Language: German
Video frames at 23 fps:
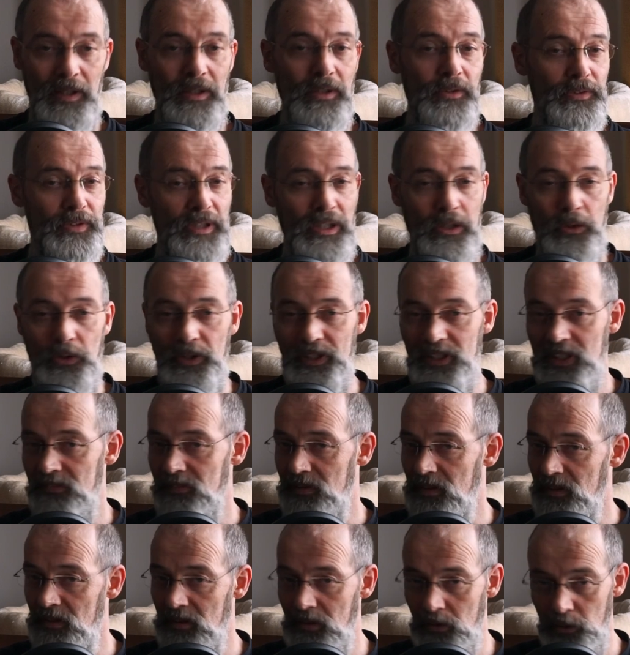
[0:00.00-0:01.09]
Und die Leute
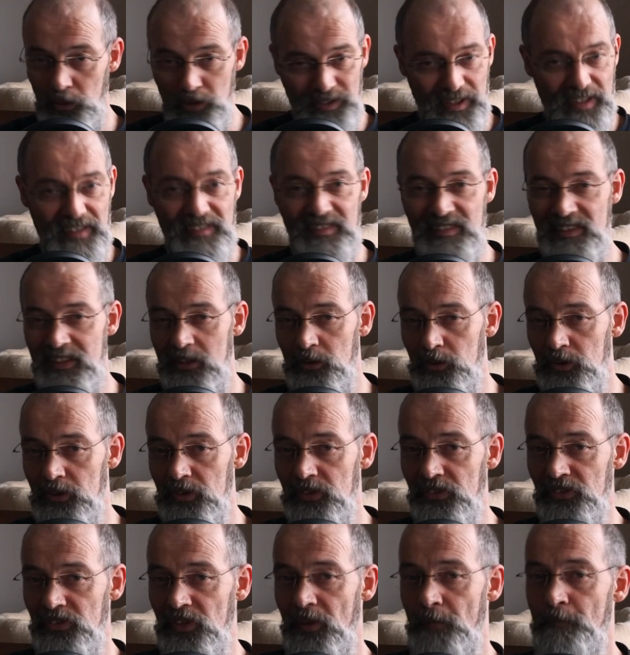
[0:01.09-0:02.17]
werden
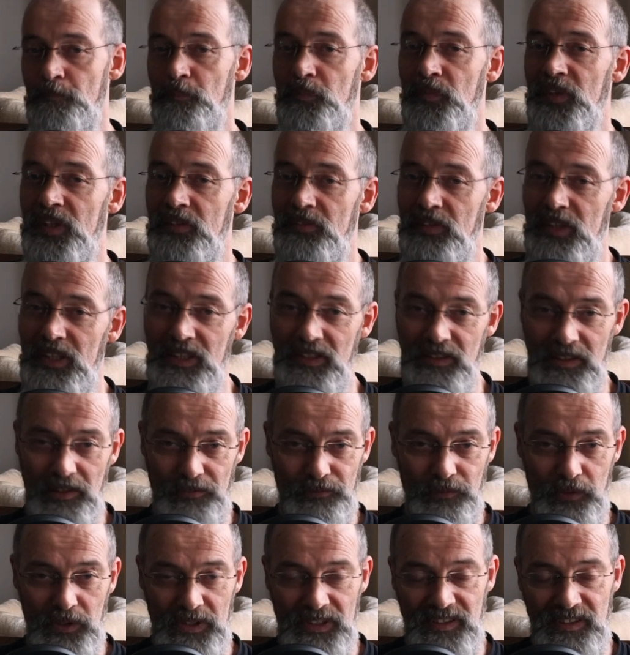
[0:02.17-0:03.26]
rücksichtslos, die werden
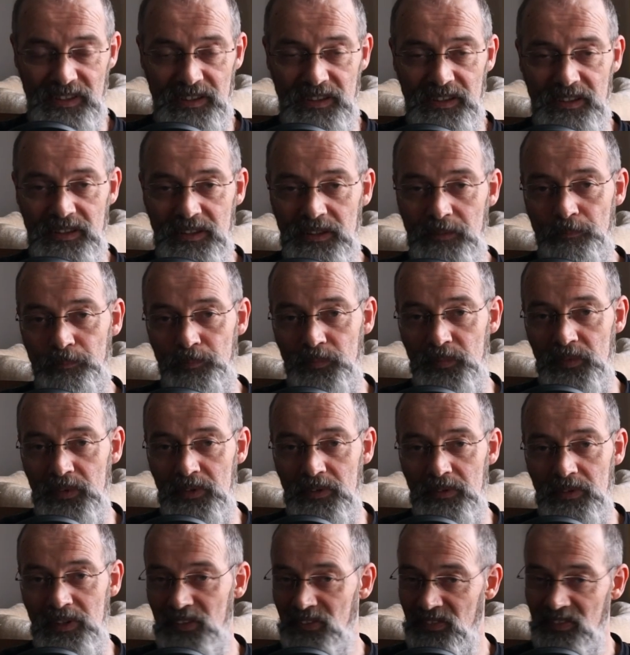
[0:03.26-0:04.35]
hinterfotzig,
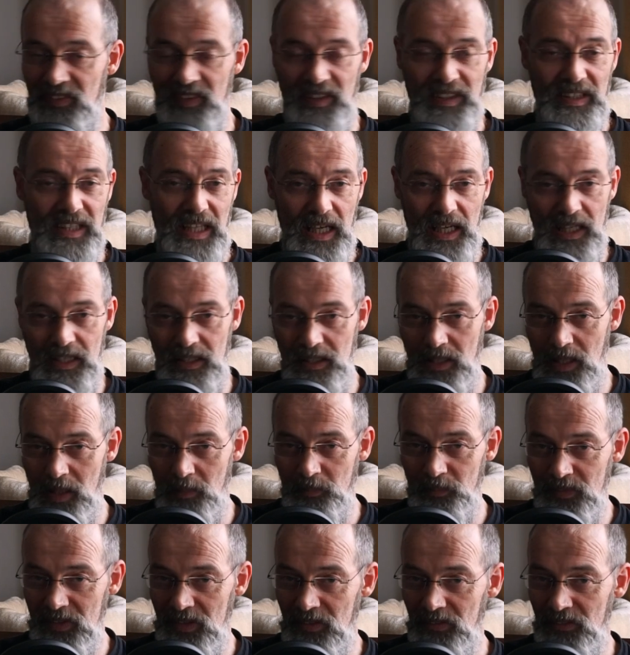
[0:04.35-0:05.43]
die ziehen jeden
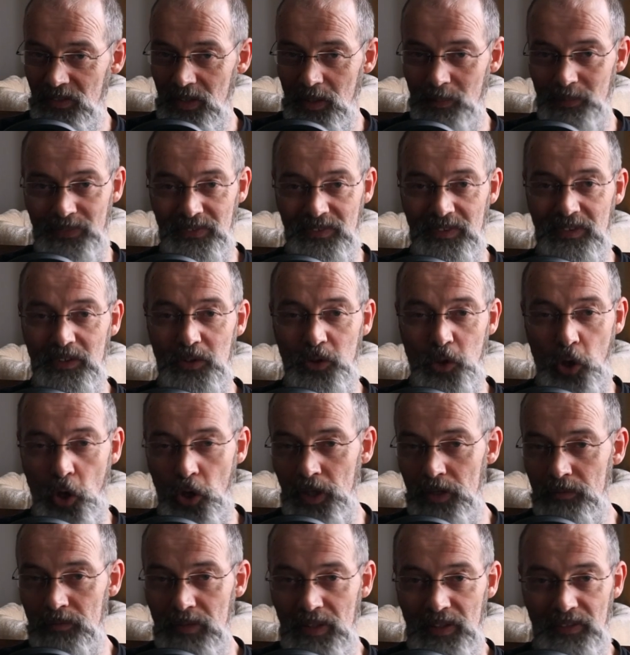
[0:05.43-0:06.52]
ab, den sie abziehen
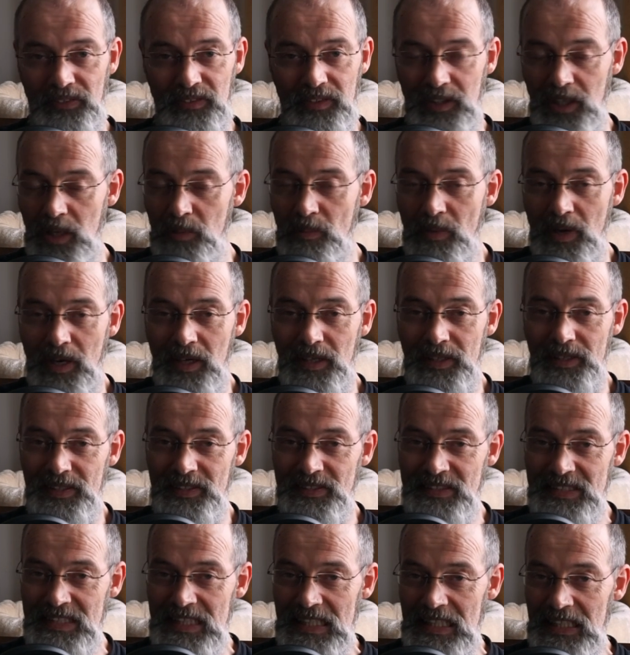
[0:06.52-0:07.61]
können, wenn es immer
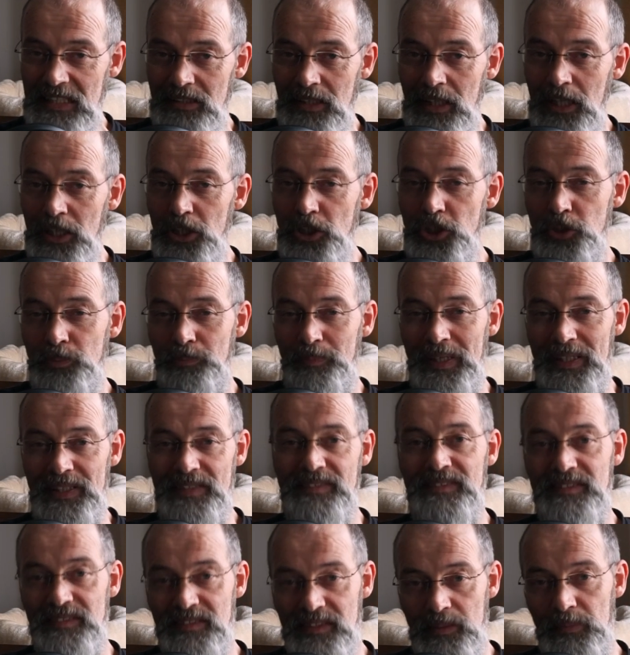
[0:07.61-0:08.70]
anders geht.
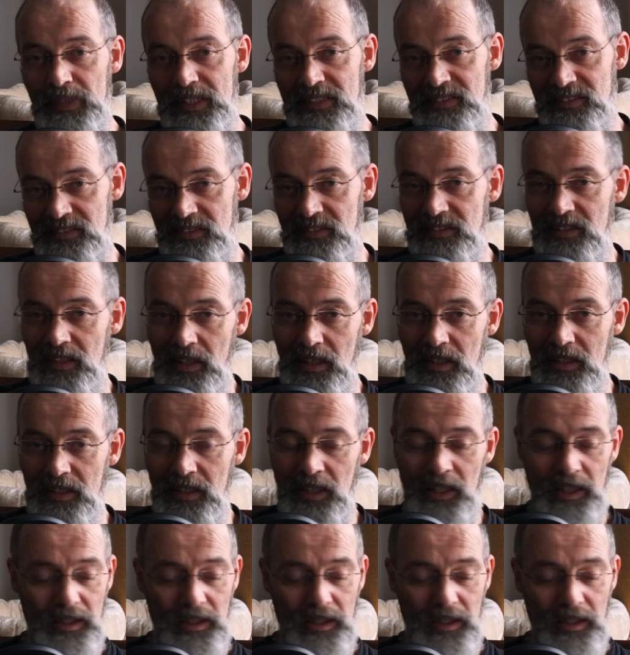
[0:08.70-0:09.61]
Spätestens am letzten Tag,